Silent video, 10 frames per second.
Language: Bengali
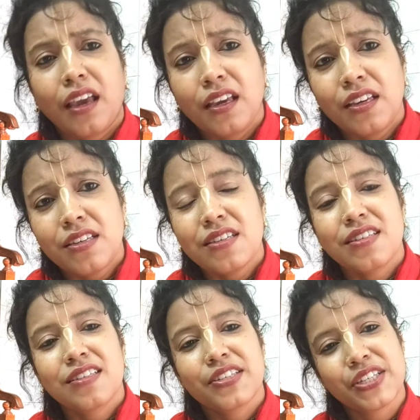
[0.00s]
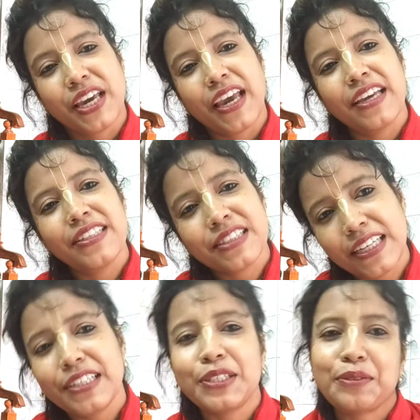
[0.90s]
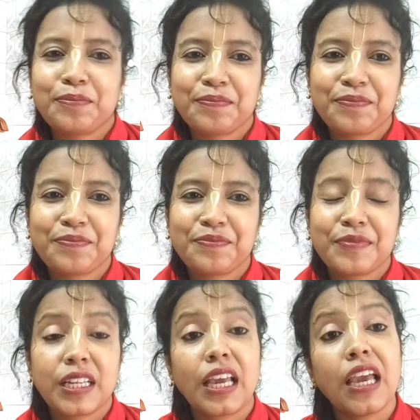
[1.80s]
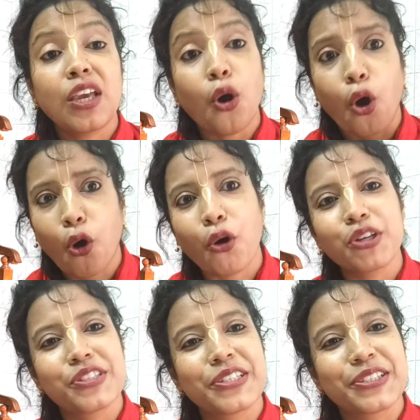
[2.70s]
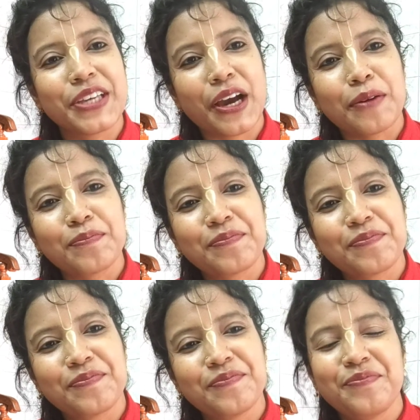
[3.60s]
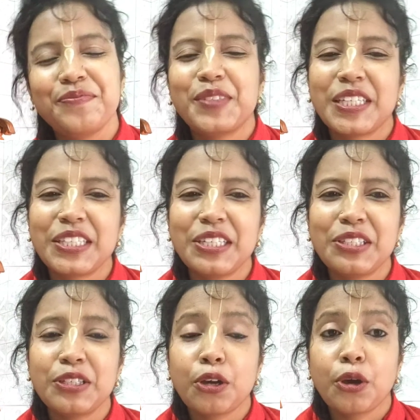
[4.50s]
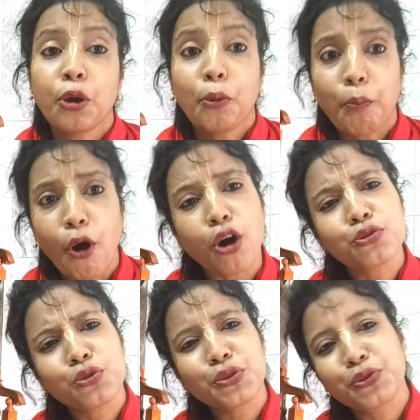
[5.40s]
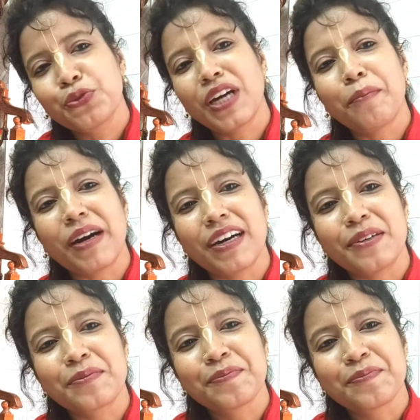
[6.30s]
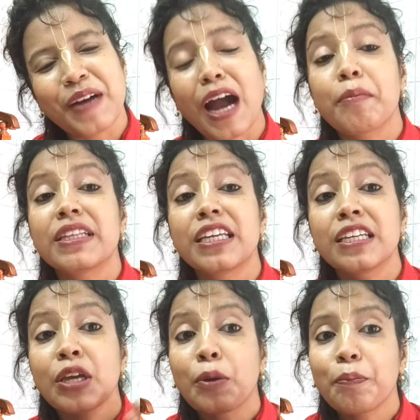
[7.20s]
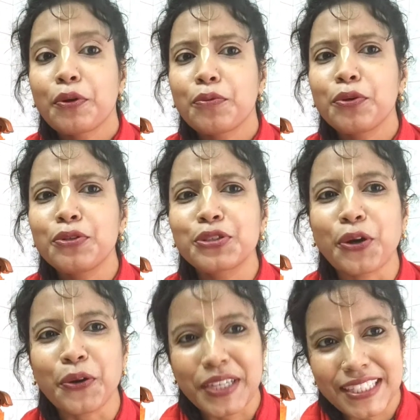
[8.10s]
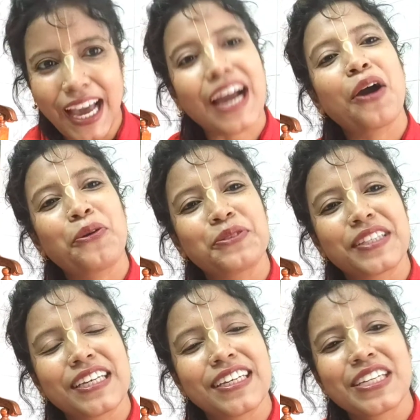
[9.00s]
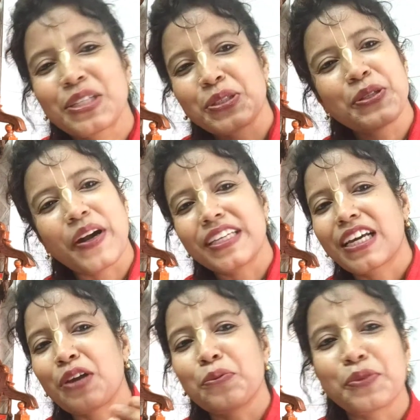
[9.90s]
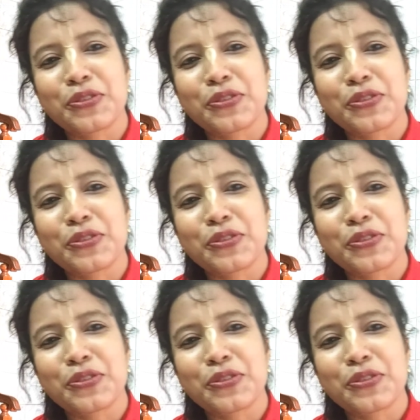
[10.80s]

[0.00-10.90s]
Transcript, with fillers: এই সেই দিন এই অক্ষয় তৃতীয়া যেদিন ভক্ত সুদামা আমাদের প্রভুর সঙ্গে দেখা করতে দ্বারিকায়